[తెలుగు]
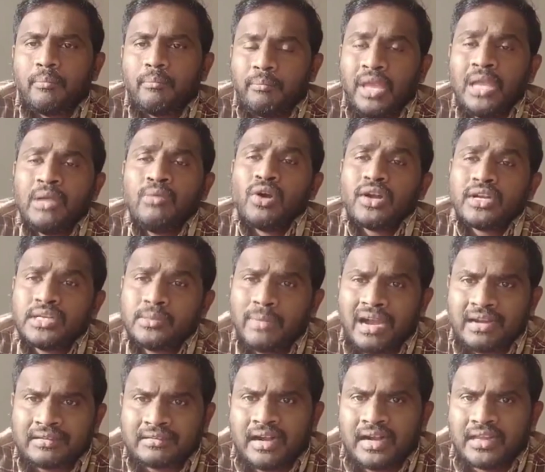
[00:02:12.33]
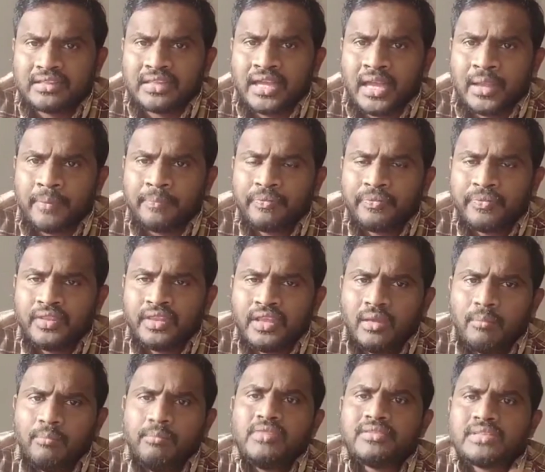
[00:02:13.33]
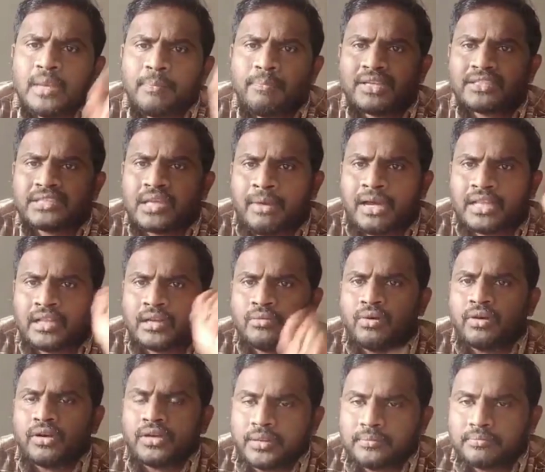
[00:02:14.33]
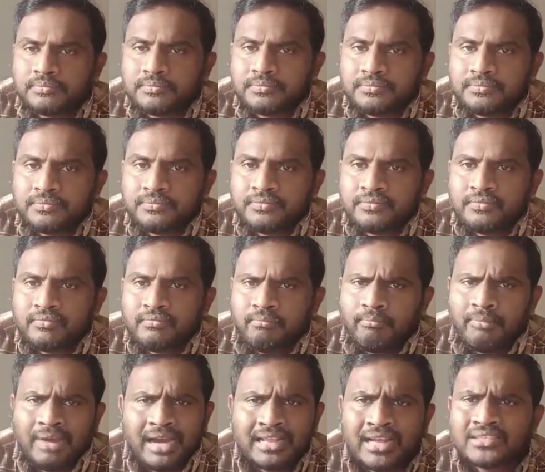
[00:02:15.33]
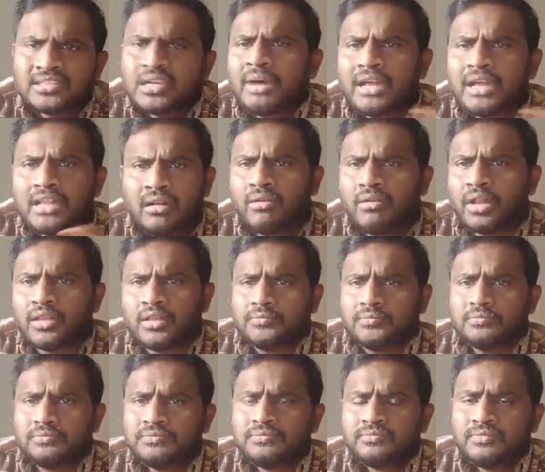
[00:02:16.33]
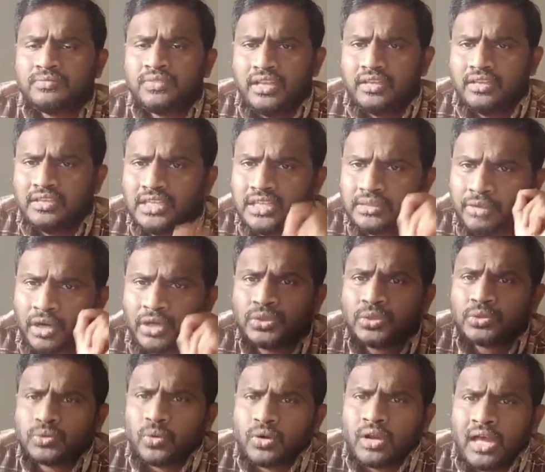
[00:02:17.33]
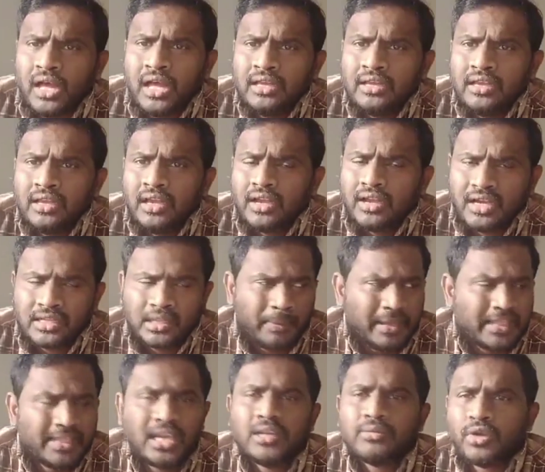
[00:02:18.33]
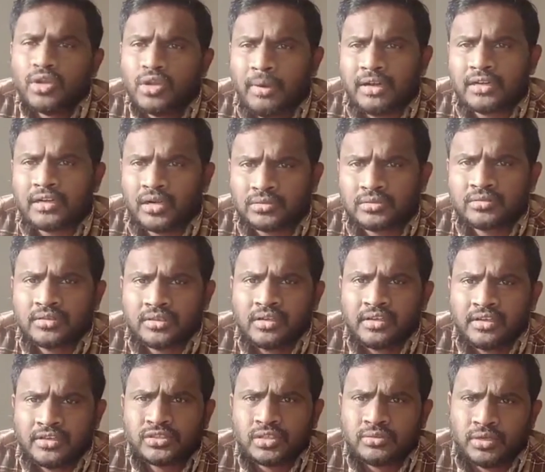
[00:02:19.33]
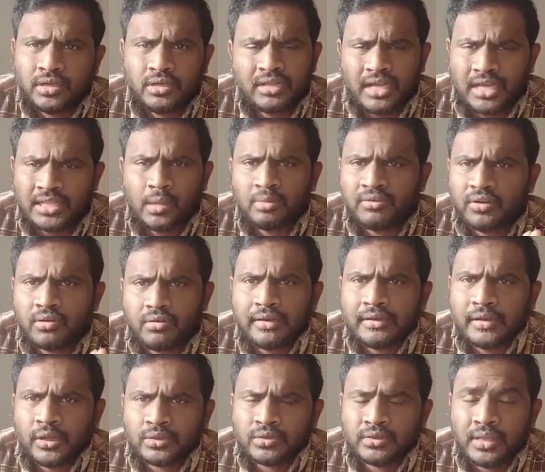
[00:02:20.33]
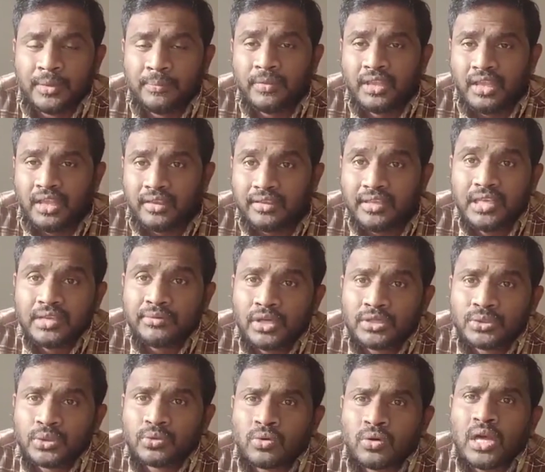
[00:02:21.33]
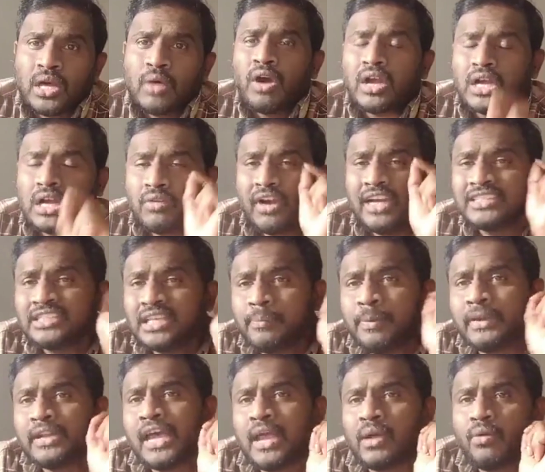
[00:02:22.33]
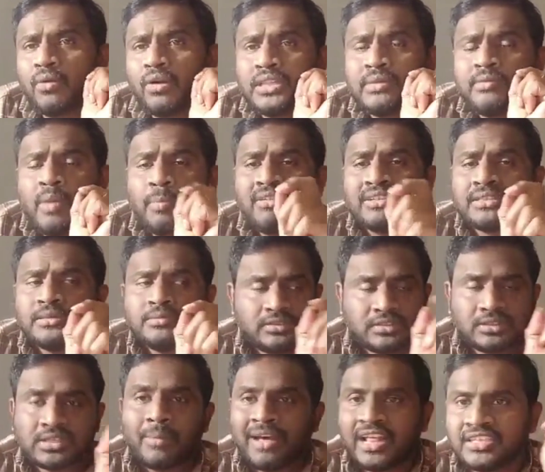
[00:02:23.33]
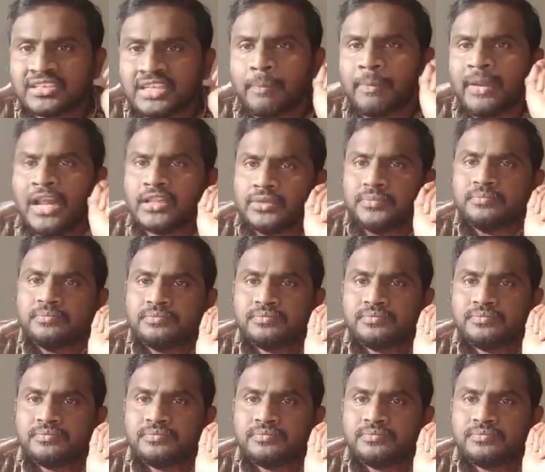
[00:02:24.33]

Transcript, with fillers: మేము ఒకటి మాట్లాడితే మీరు చెప్పే సమాధానం ఒకటి మాదాని సమాధానం ఉండదు ఈ రోజు కూడా గత పదిహేను రోజుల మట్టి నడుస్తున్నట్టు ఇష్యూ దాదాపు రెండు వారాలు అవుతుంది ఈ రోజు కూడా ఒక్క వైసీపీ నాయకుడు దీని సమాధానం చెప్పలేదు